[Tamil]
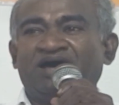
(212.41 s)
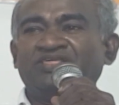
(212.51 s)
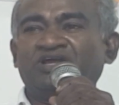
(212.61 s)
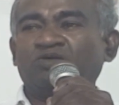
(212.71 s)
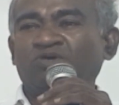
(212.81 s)

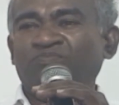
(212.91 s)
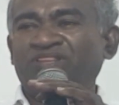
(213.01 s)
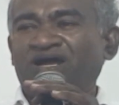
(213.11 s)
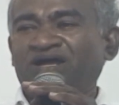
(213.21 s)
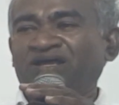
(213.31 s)
அதற்கு
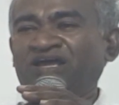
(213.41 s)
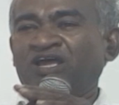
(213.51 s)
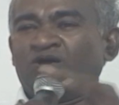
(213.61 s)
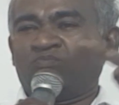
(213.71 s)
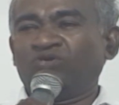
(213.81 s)
முன்பதாக
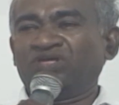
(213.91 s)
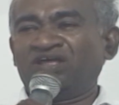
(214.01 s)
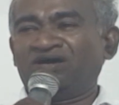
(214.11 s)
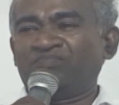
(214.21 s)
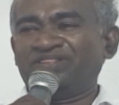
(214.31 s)

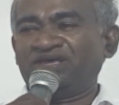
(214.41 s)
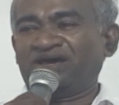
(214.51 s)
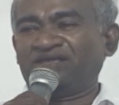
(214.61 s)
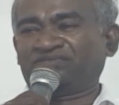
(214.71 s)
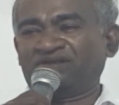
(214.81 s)
முதலாம்
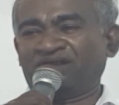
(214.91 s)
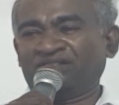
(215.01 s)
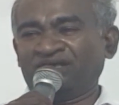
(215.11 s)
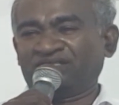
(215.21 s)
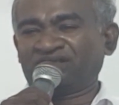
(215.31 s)

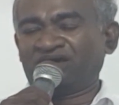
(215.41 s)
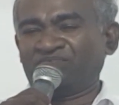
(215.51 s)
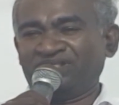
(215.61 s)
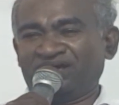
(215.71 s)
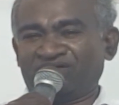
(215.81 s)
அதிகாரத்திலிருந்து
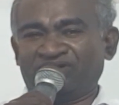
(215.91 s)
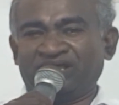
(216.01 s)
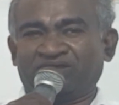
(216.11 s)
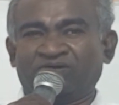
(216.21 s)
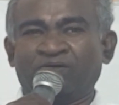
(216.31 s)
எத்தனாம் அதிகாரம்
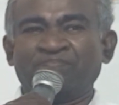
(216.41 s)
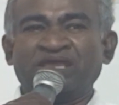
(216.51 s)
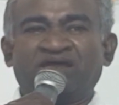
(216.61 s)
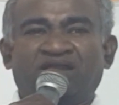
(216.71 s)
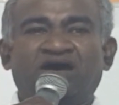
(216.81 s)
வரைக்கும்
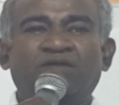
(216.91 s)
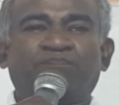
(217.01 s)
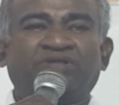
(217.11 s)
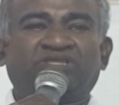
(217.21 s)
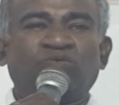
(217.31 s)

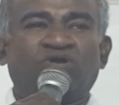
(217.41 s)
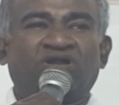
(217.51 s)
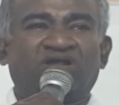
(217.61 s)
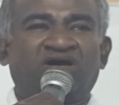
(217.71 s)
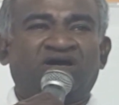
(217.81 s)
நாற்பத்தி
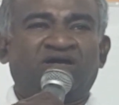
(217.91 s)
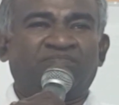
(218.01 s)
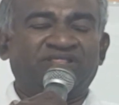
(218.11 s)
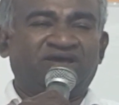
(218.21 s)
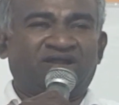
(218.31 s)

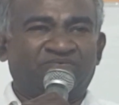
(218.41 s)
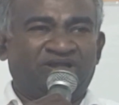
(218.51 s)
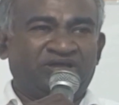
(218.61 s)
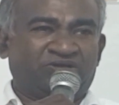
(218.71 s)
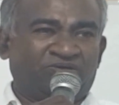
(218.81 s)
ஒன்றாம்
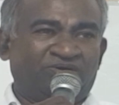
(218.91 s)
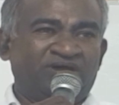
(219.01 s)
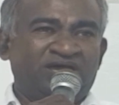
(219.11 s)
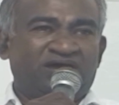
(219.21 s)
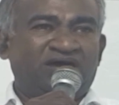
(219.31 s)
அதிகாரம் வரைக்கும்
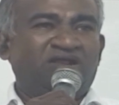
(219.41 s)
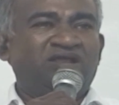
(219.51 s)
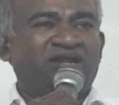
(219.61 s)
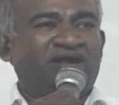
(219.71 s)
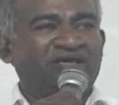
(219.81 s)

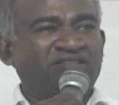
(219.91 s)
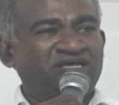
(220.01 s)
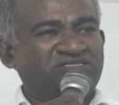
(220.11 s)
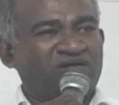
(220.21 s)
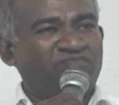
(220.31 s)
அதிலேயே
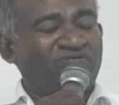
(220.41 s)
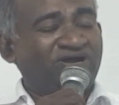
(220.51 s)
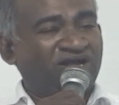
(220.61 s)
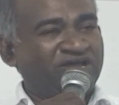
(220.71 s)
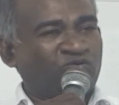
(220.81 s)
நடந்த
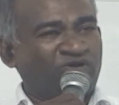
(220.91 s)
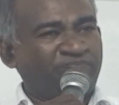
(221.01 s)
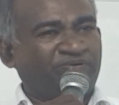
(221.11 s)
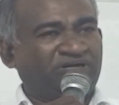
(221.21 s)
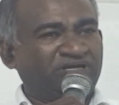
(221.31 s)
சம்பவங்களை
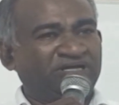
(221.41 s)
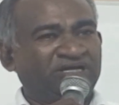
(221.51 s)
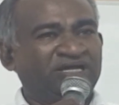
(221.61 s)
குறிப்பிட்டு